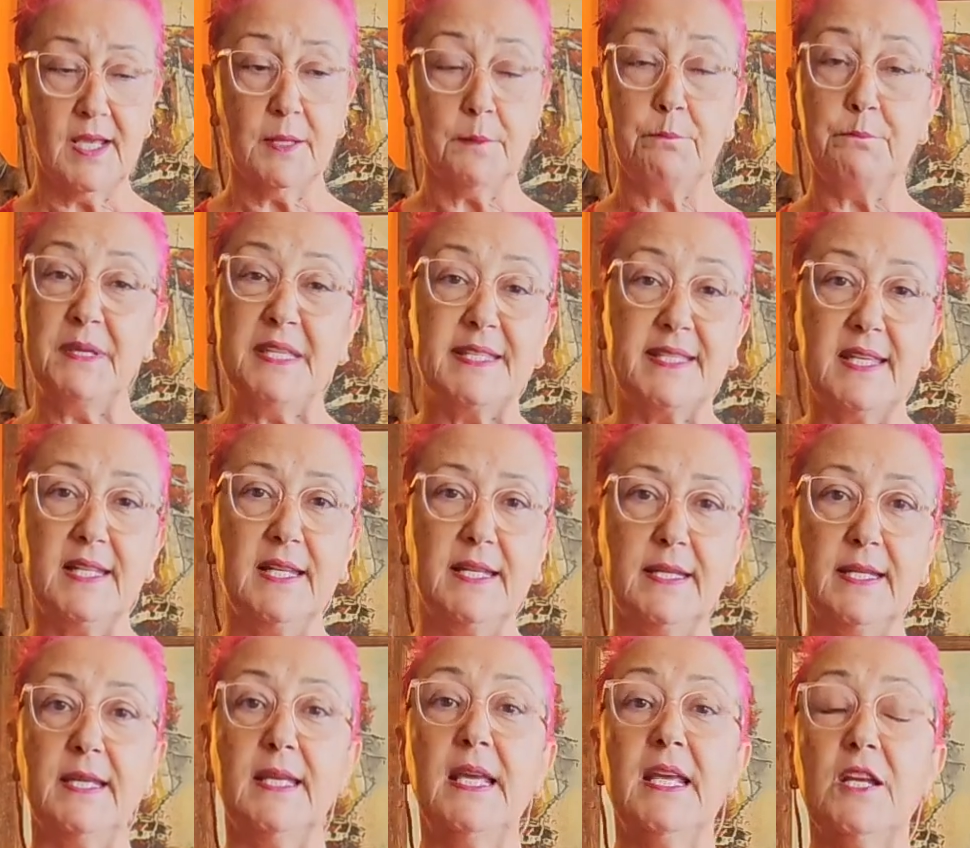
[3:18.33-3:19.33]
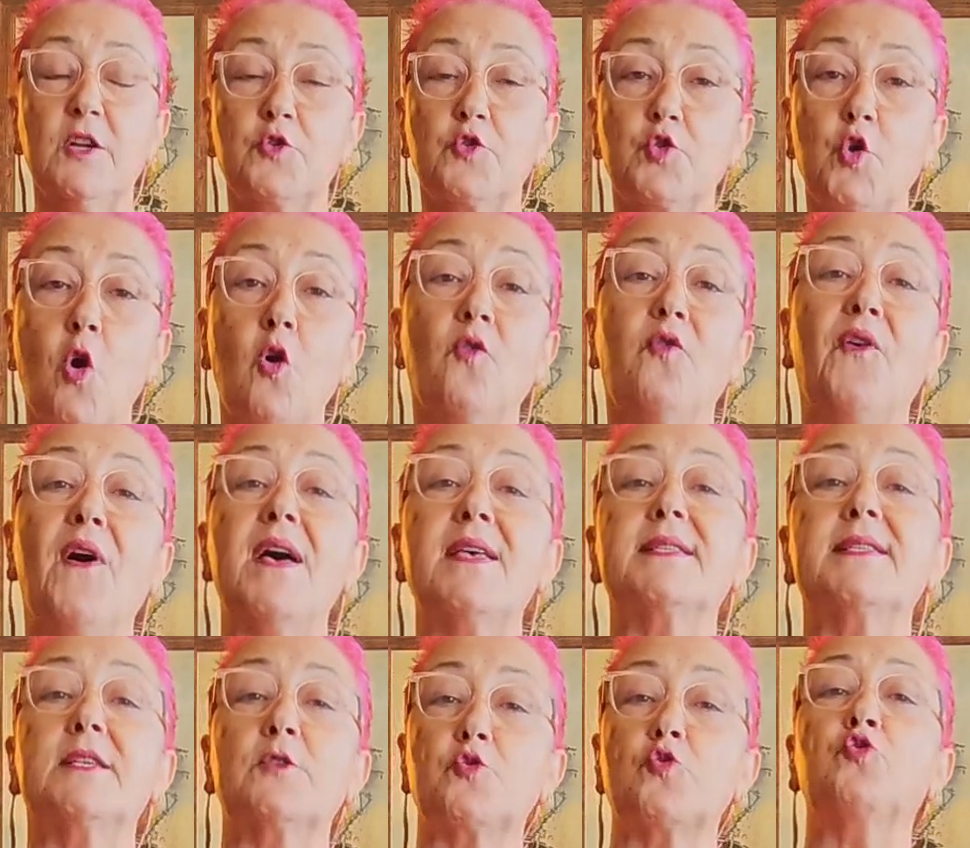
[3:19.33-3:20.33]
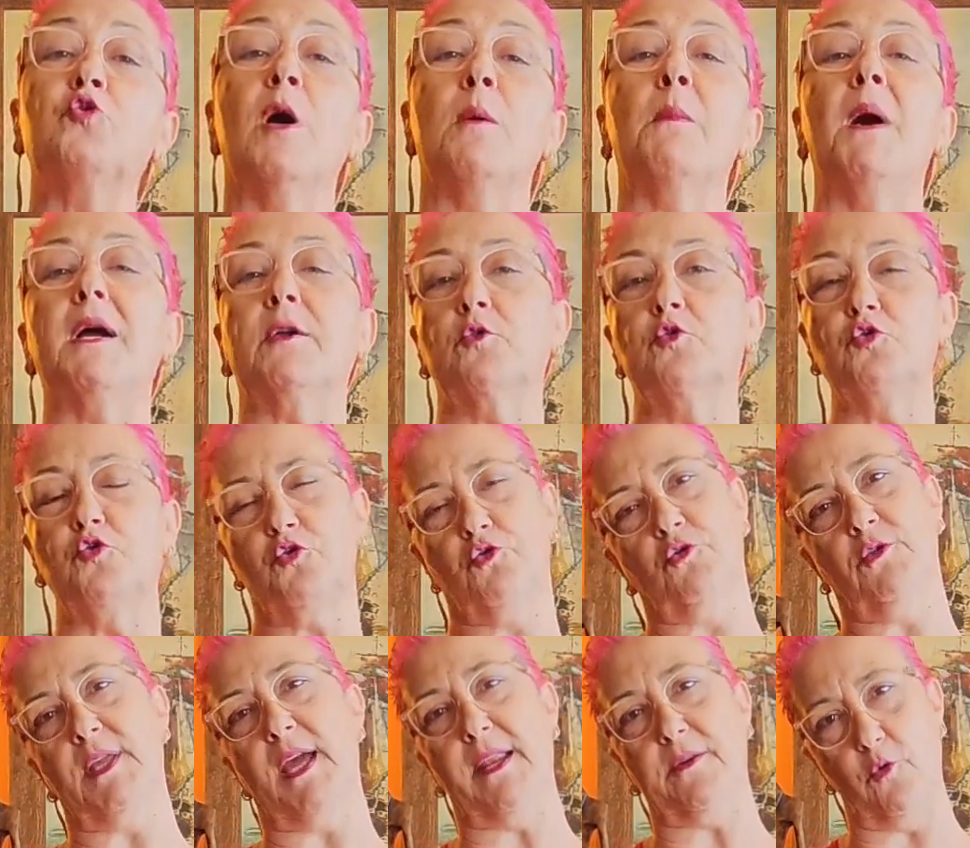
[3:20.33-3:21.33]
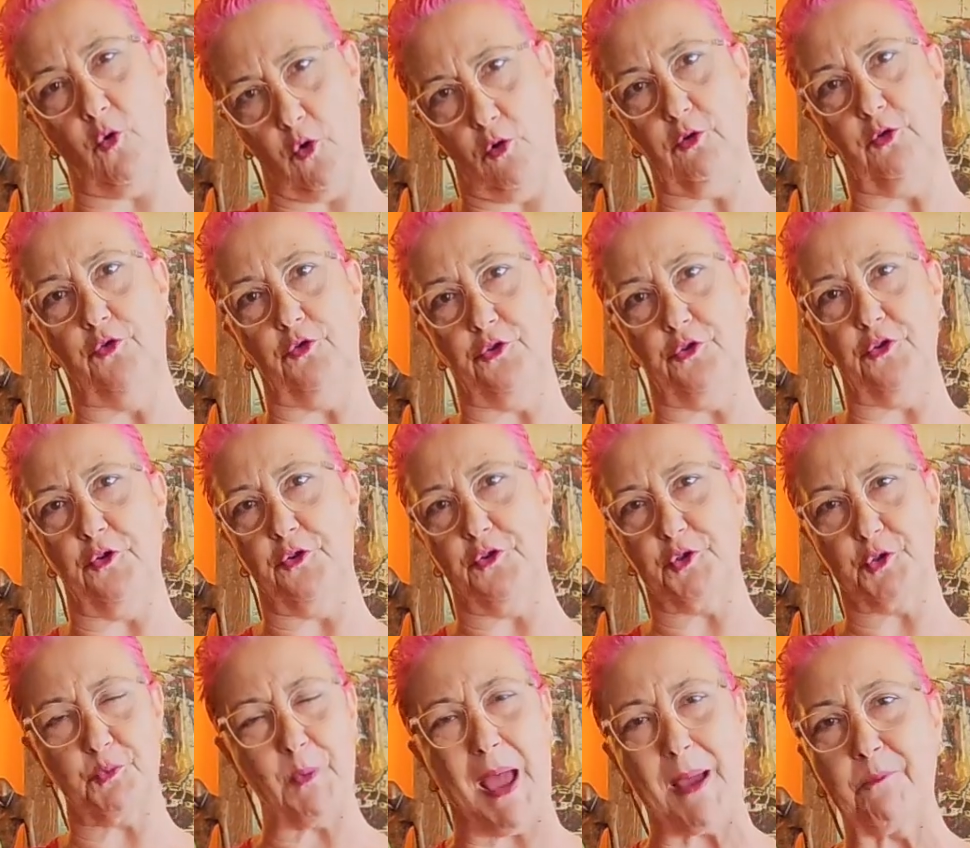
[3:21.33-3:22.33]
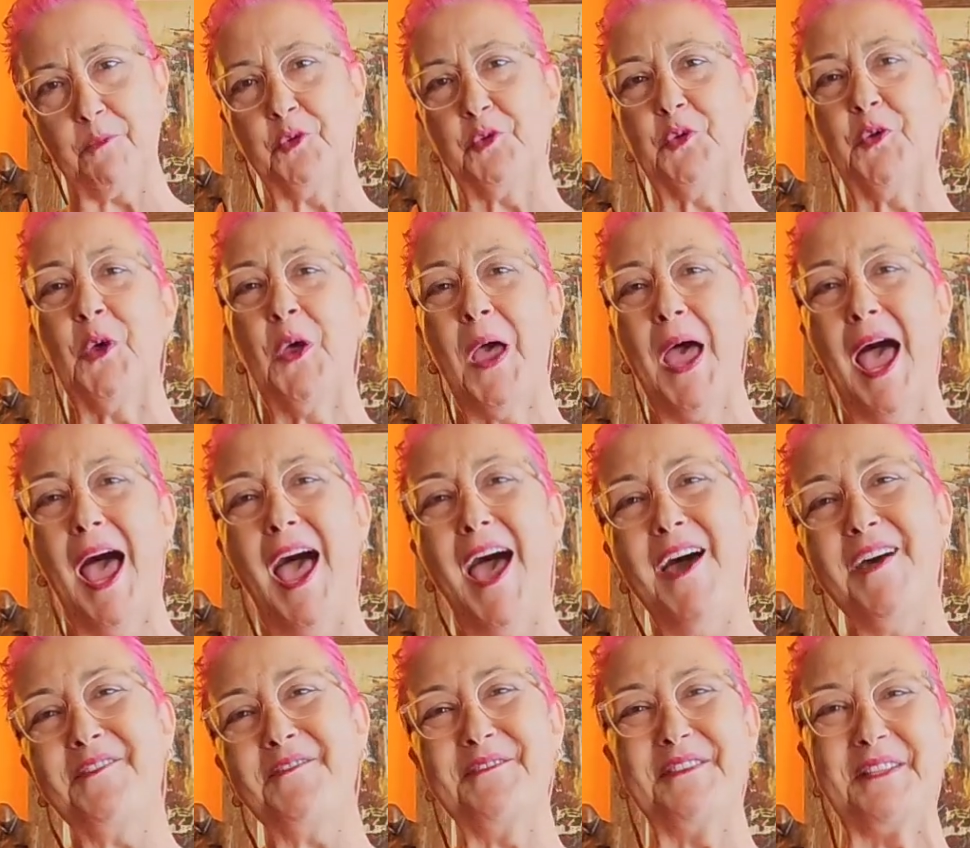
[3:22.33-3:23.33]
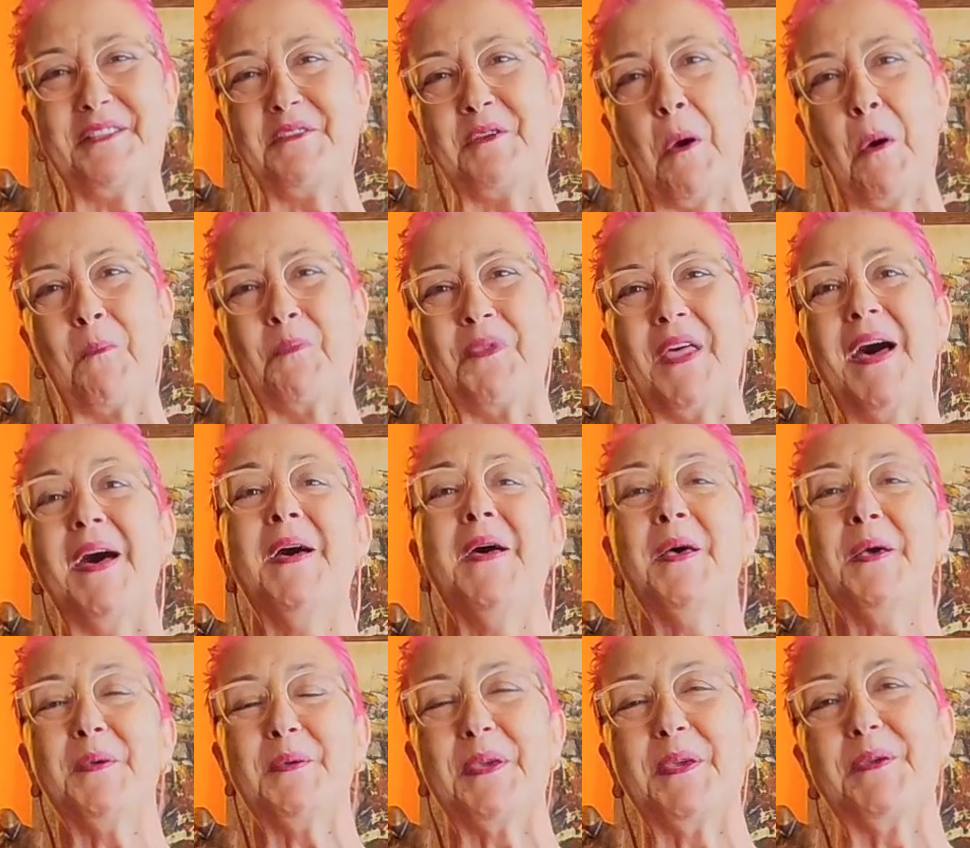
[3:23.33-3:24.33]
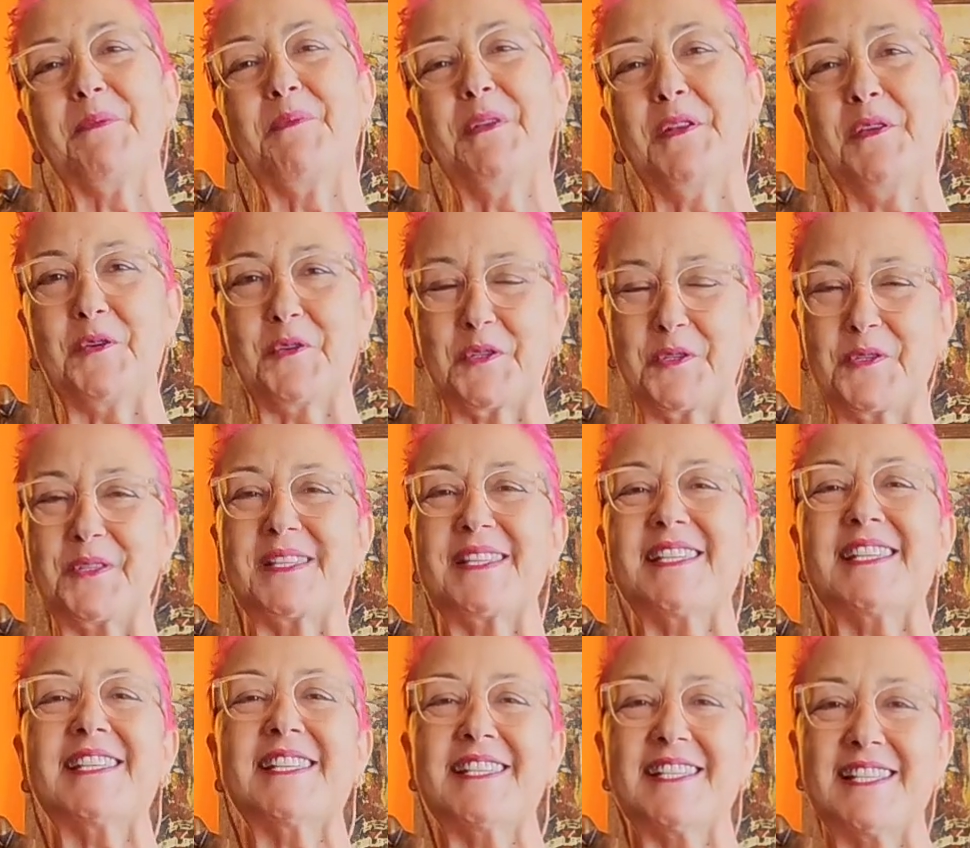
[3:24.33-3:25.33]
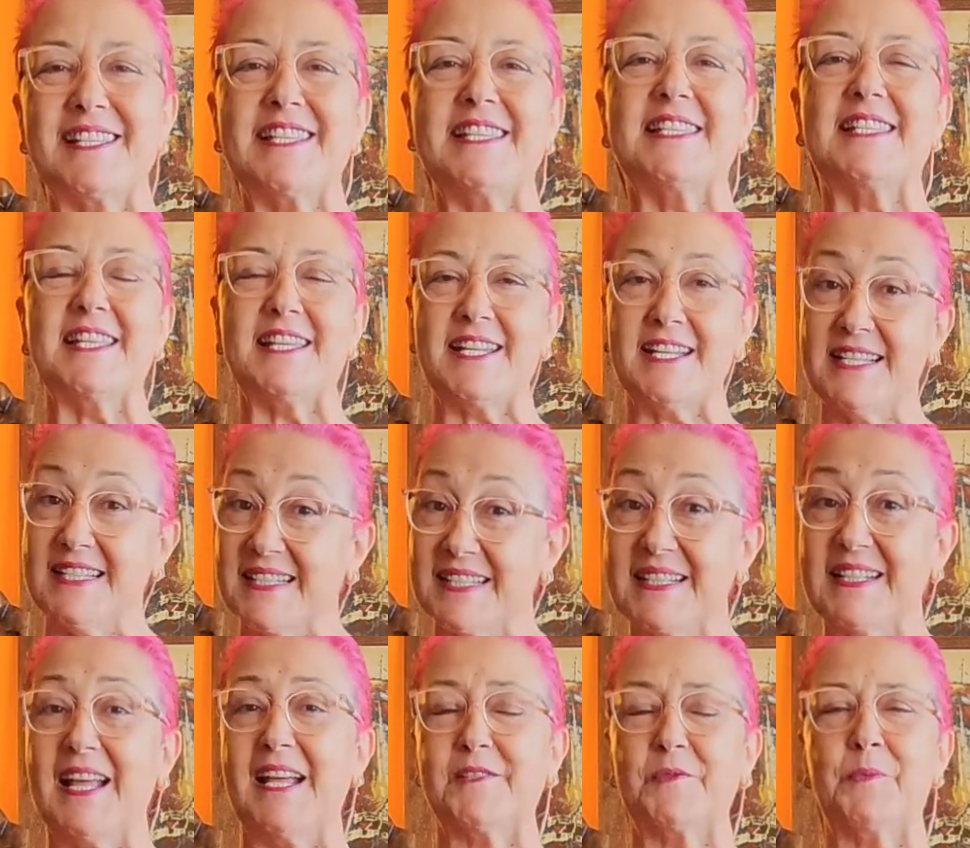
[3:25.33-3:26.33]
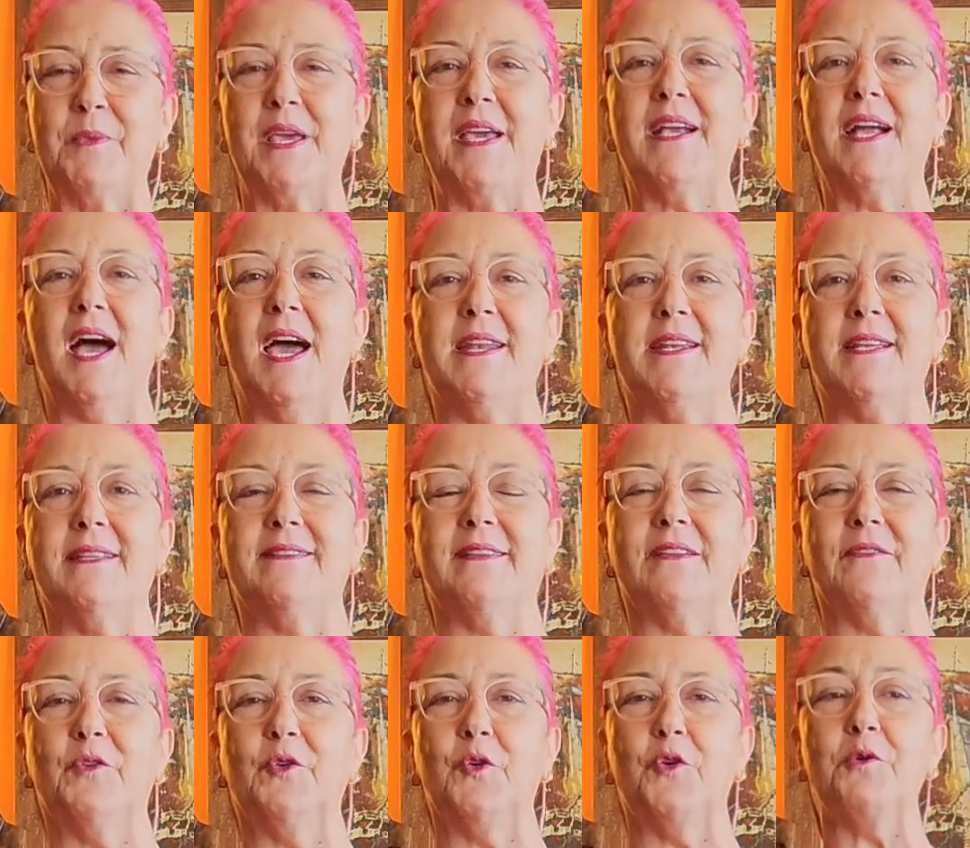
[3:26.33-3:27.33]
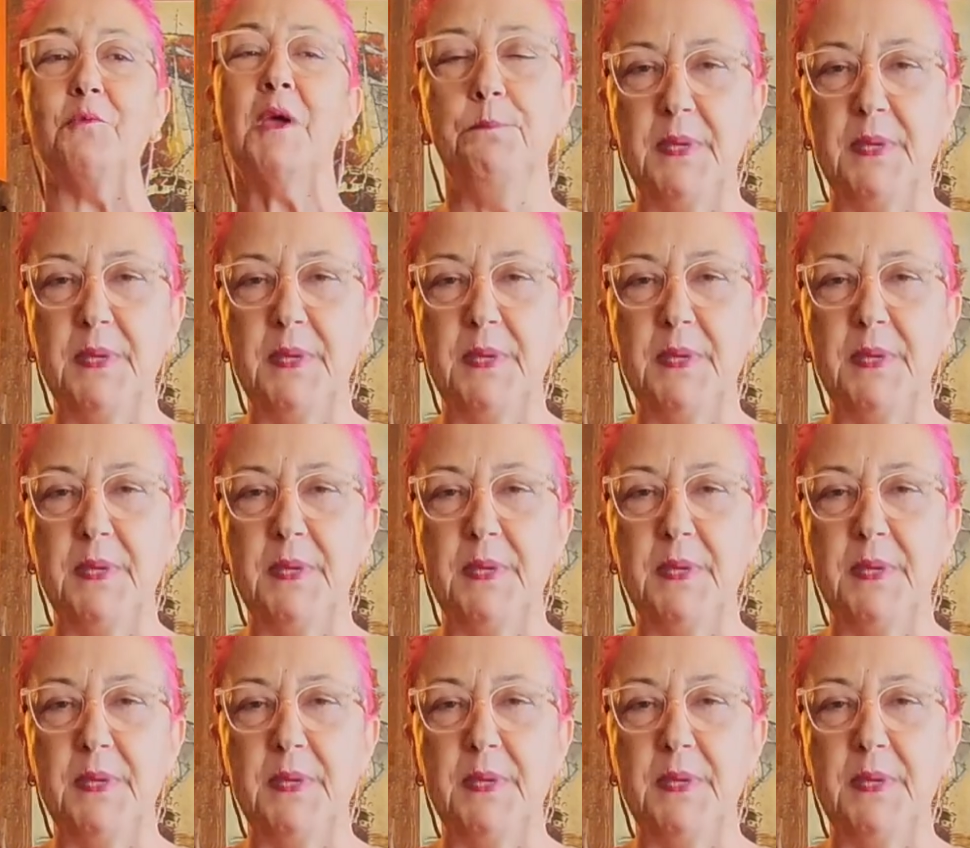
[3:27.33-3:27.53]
bitkileri çok fazla sulamak yüzünden öldürüyoruz. Ben bunu her videomda e, biliyorsunuz sık sık sizlere hatırlatmaya gayret ediyorum.